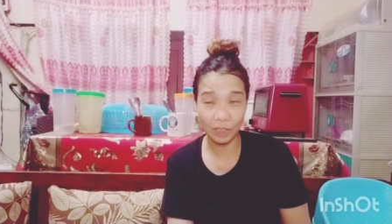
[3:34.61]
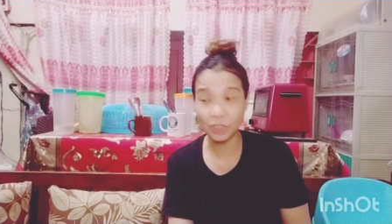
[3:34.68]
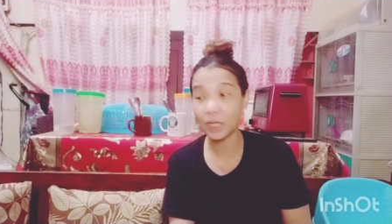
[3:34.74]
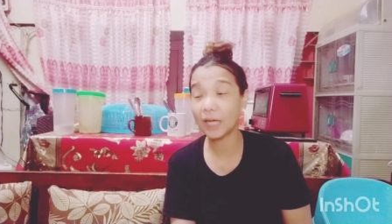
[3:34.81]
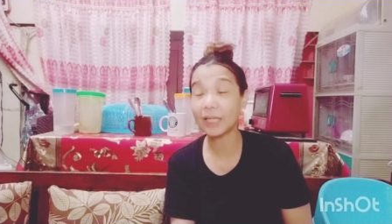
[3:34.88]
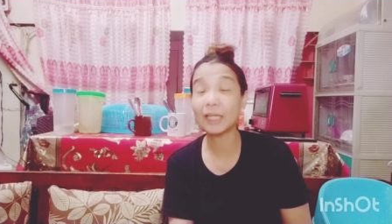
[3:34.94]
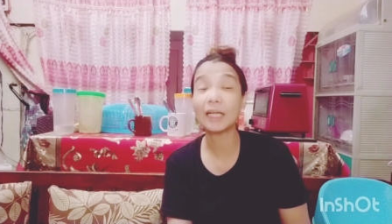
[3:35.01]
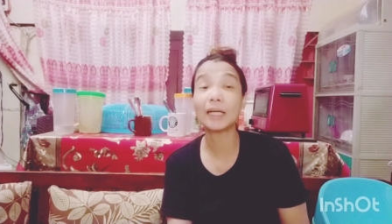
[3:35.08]
At
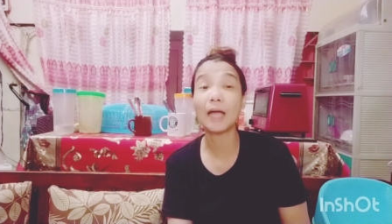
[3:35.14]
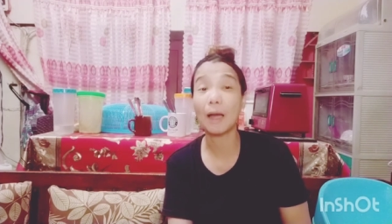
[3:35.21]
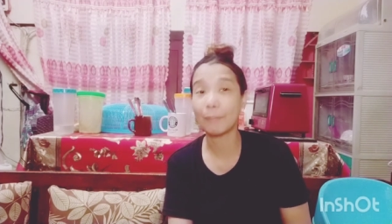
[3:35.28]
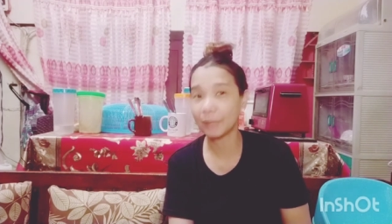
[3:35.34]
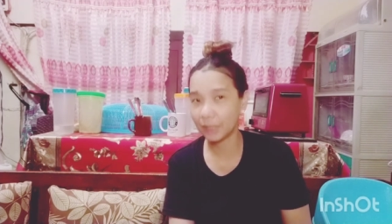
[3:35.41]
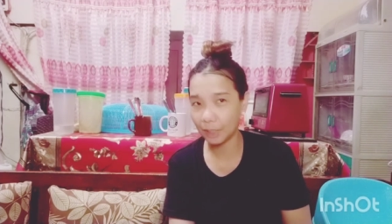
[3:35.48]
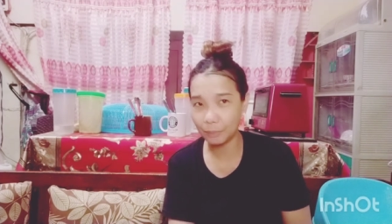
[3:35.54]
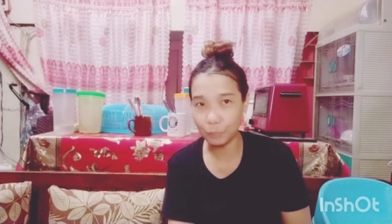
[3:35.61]
tsaka
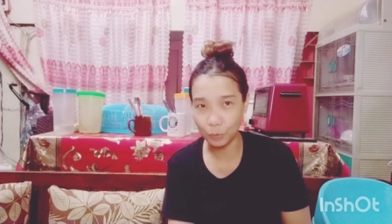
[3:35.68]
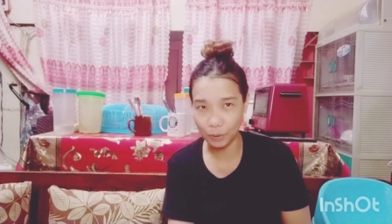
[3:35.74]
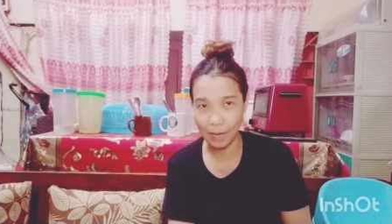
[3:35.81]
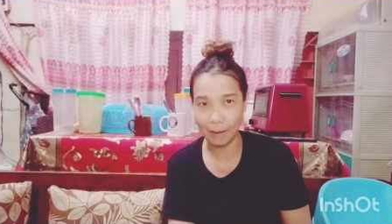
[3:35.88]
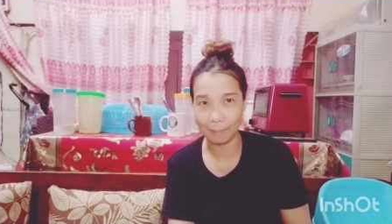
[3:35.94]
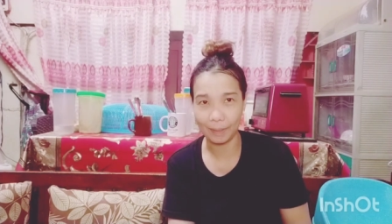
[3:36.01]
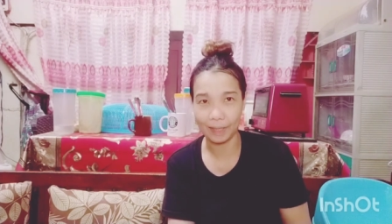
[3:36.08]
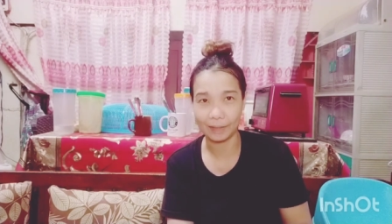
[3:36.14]
nagagamit din po
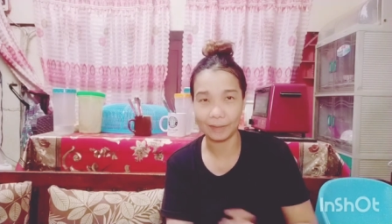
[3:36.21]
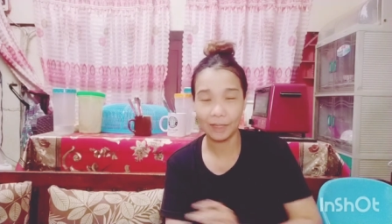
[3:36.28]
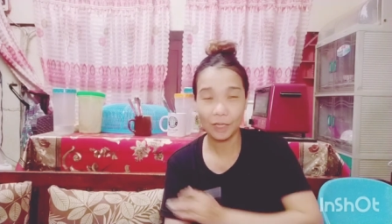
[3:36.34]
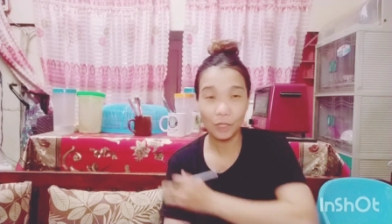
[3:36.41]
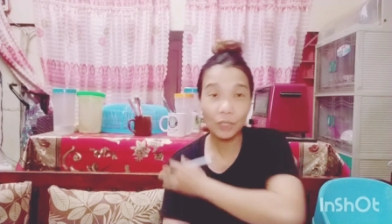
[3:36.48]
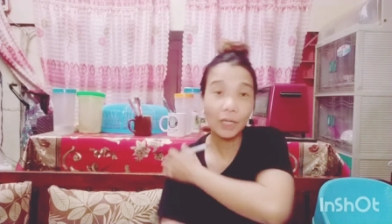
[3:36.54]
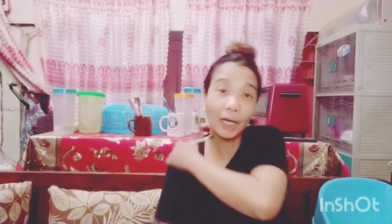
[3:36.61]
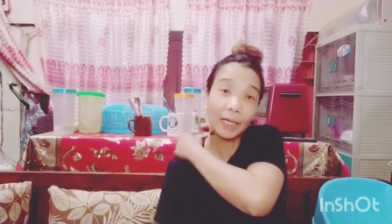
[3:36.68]
namin.
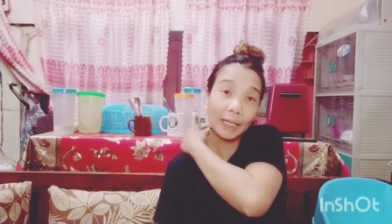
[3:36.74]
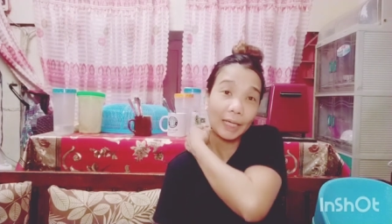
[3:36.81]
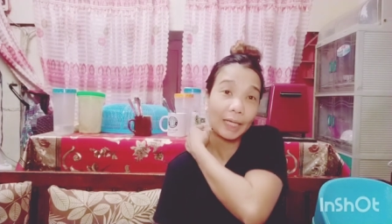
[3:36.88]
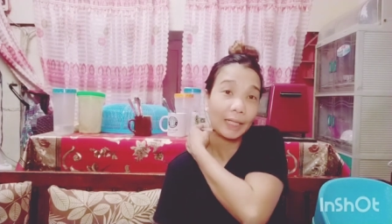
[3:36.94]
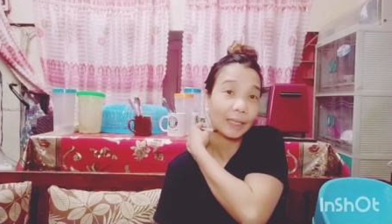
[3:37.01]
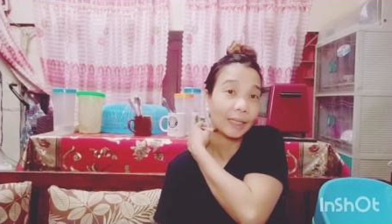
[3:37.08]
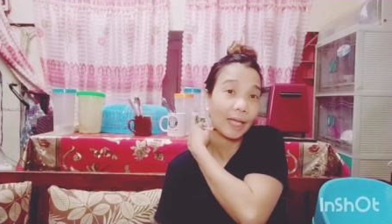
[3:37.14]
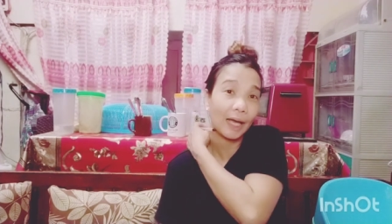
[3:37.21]
Yun ang
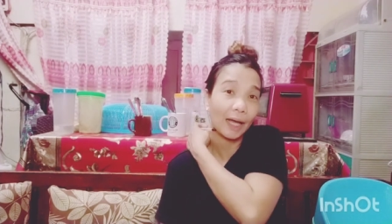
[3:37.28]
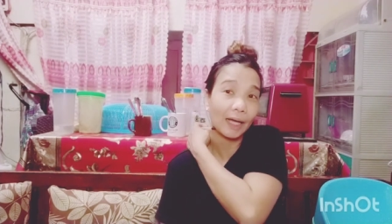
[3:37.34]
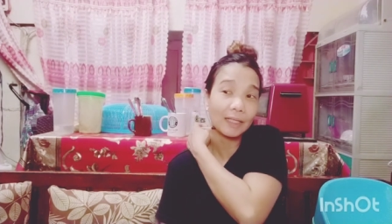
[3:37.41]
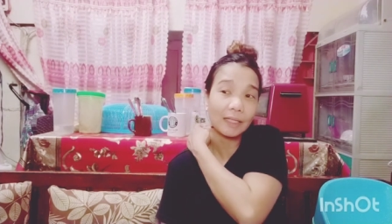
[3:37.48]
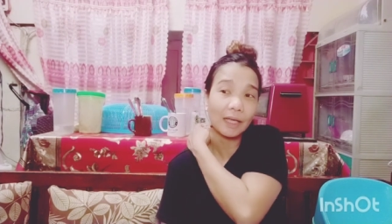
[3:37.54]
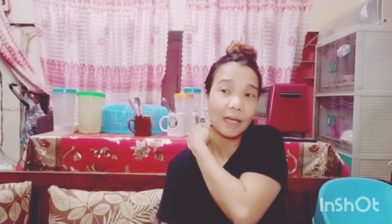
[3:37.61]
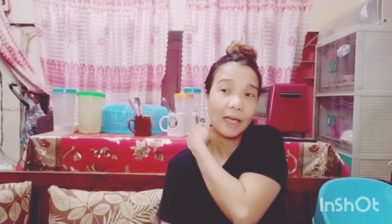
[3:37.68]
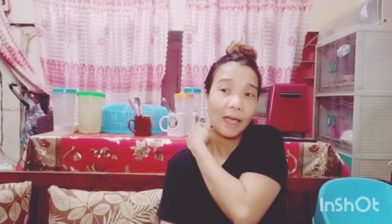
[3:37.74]
kinaganda. Kasi,